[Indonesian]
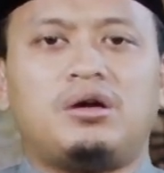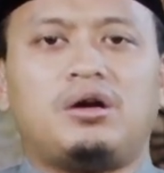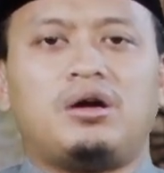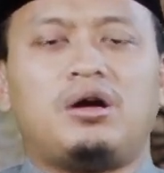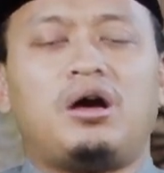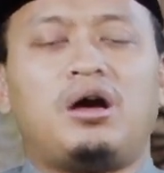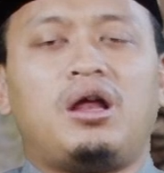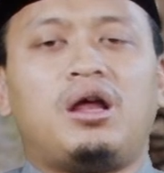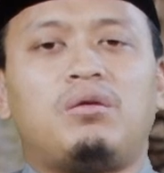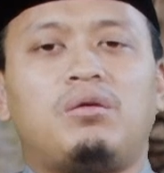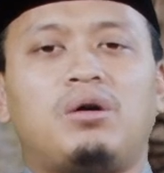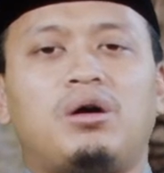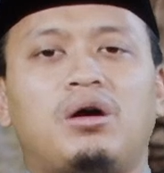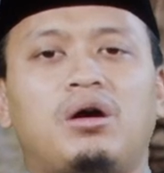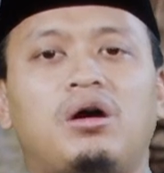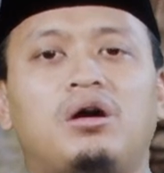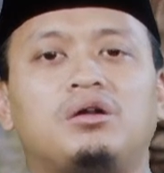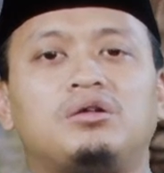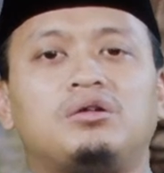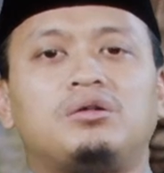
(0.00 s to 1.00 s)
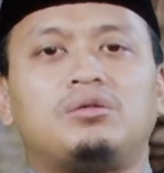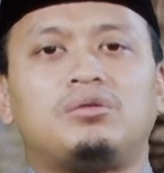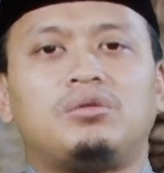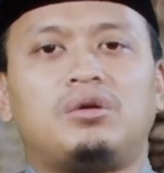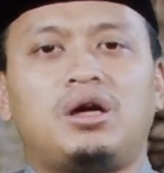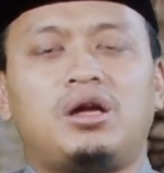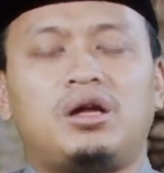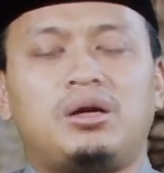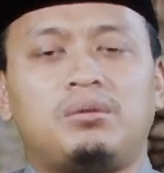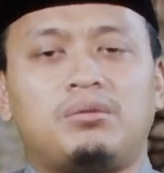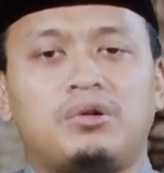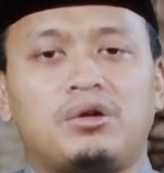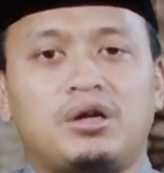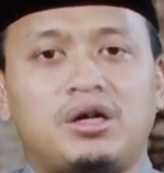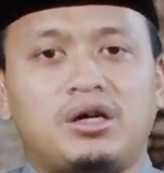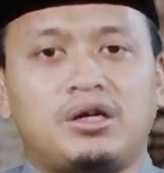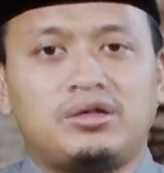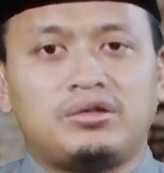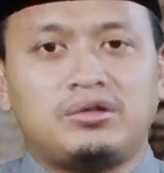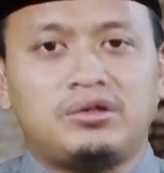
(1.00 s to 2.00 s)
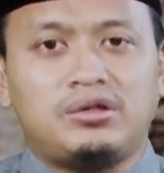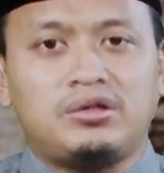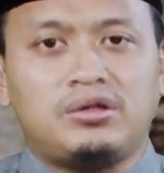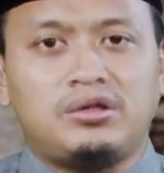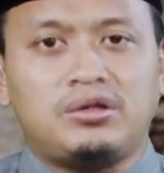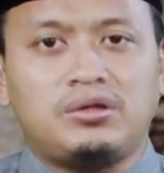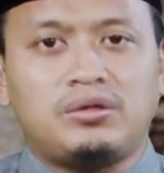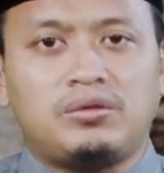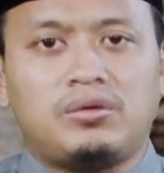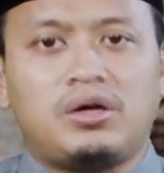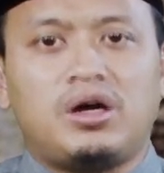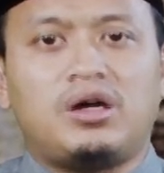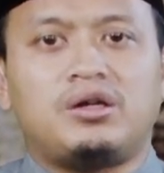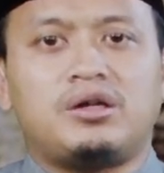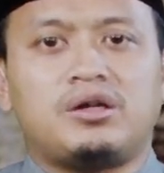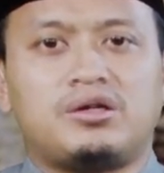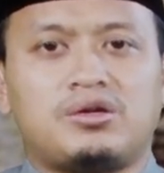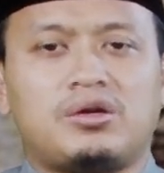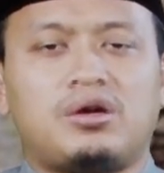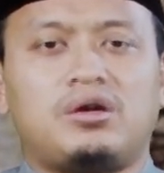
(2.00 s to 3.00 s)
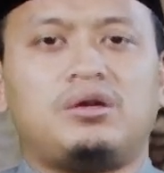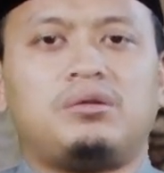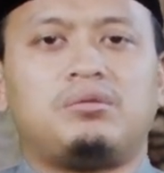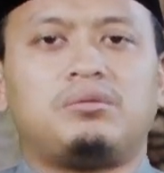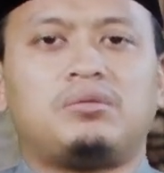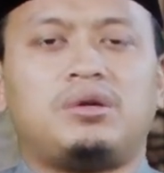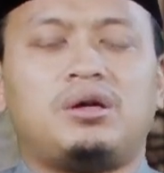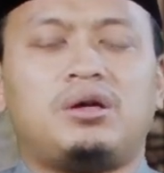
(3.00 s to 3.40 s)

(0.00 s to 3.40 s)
qala waqa'tu alam imraati wa ana saim